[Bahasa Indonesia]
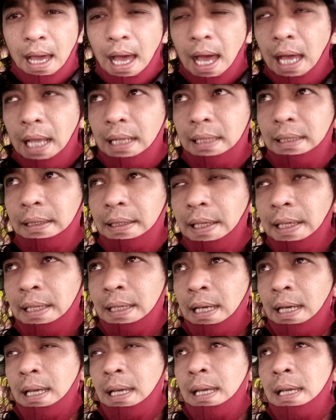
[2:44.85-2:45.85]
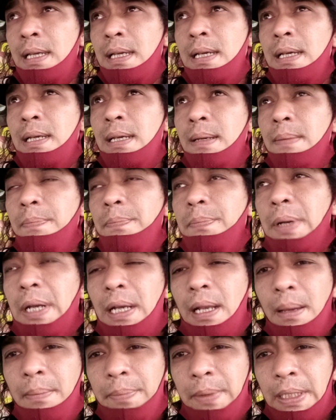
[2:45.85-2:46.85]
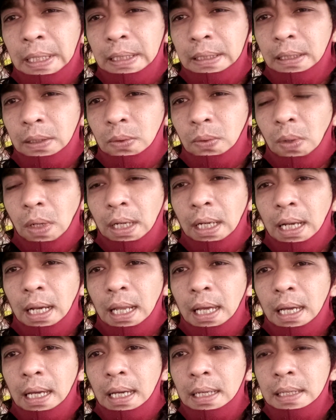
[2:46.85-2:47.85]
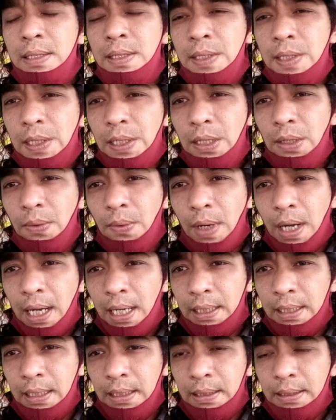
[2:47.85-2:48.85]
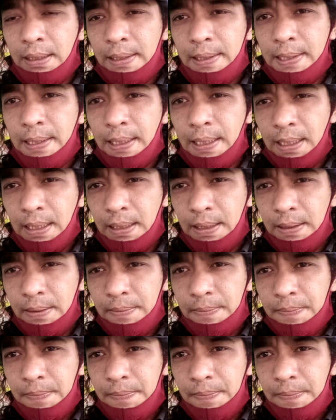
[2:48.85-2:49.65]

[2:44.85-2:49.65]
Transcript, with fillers: Artinya pendamping kita tuh adalah jiwa kita sendiri.